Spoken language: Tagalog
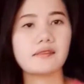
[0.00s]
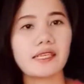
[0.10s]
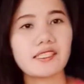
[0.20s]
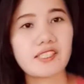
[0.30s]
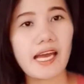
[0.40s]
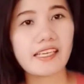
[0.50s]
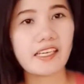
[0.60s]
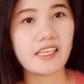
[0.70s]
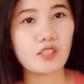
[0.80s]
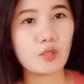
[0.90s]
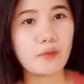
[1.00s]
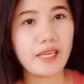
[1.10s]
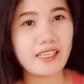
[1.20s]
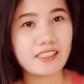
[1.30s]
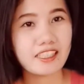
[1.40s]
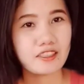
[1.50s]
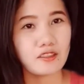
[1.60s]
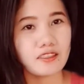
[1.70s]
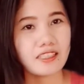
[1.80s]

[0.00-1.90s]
Ay siya, ikay tumaya na dito